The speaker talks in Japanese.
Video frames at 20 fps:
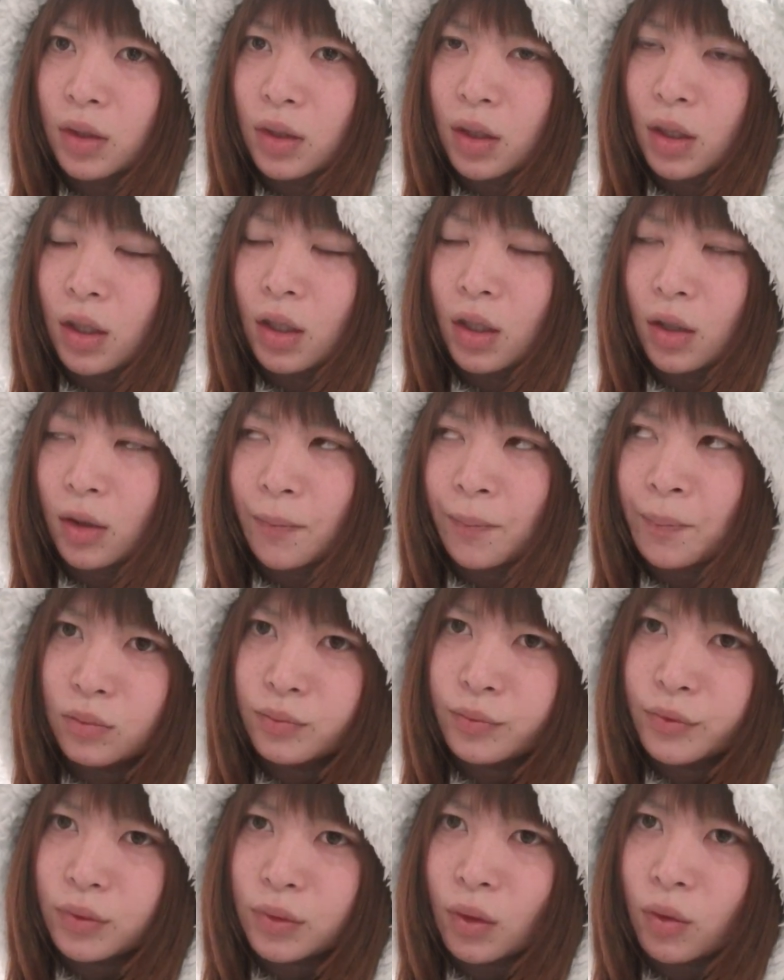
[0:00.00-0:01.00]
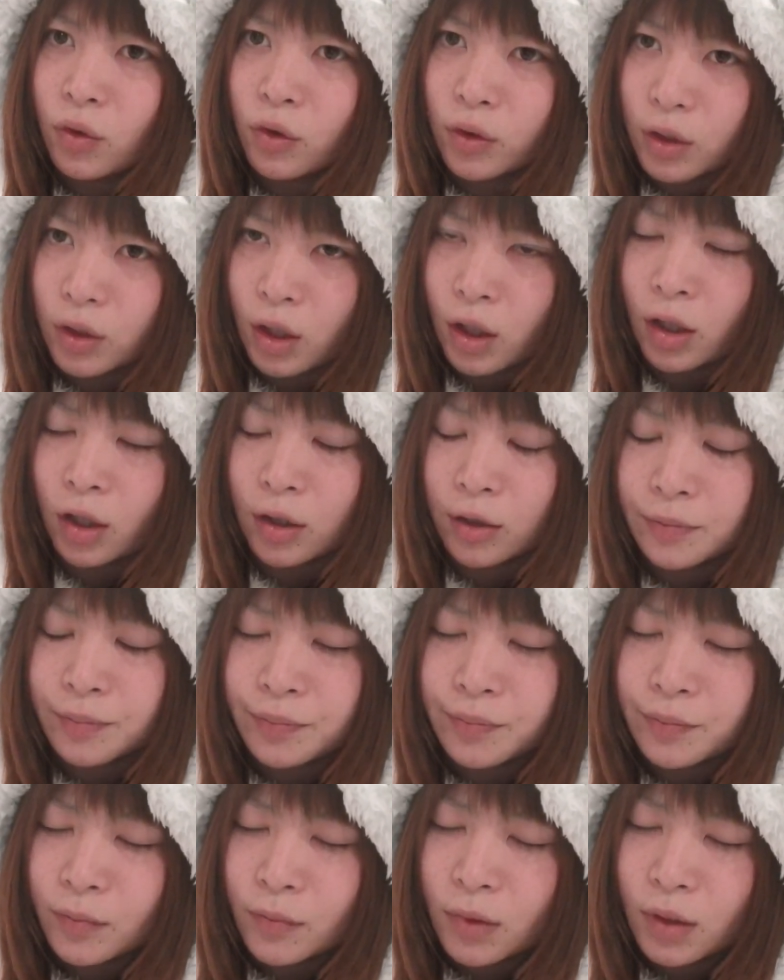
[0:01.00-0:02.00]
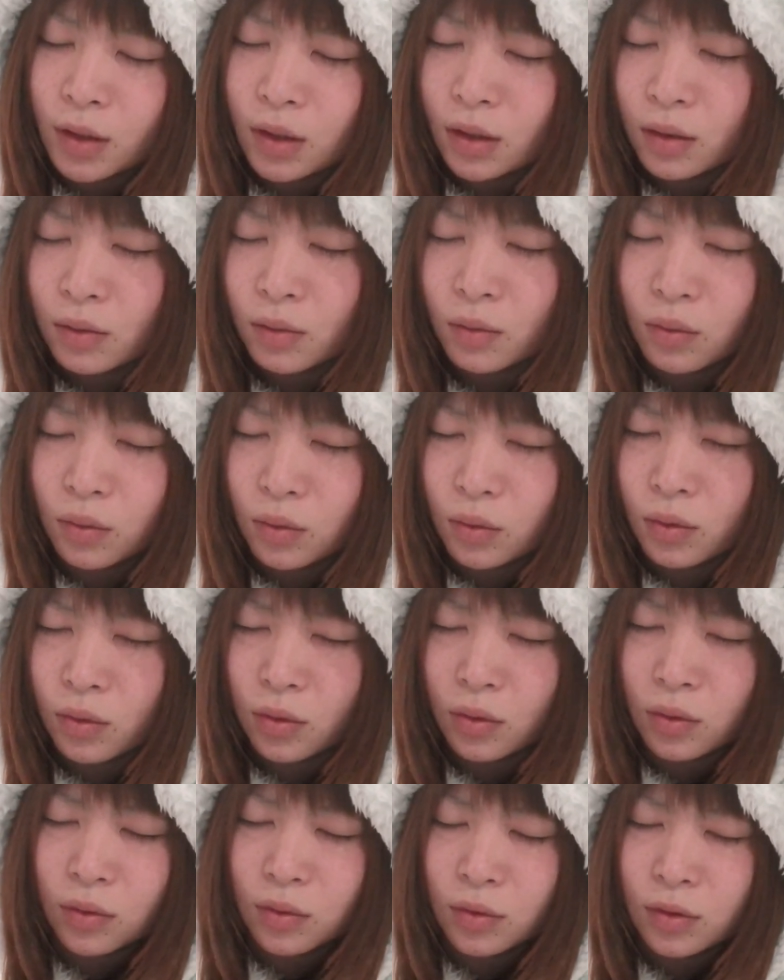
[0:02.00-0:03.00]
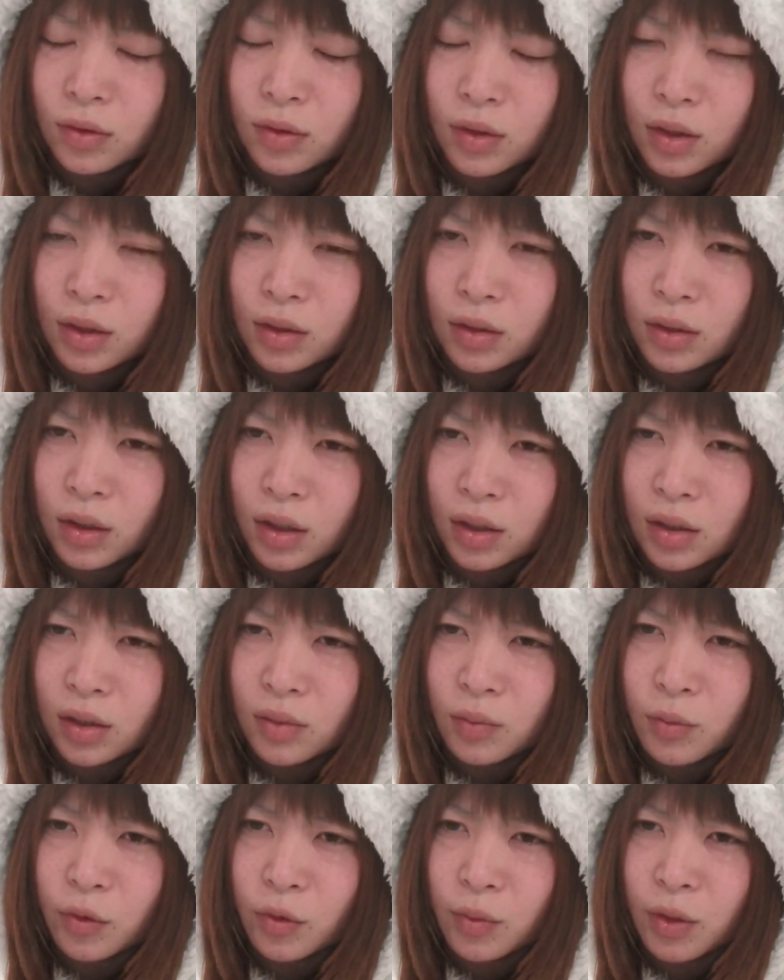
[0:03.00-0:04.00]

てぶっ倒れてでこう中身を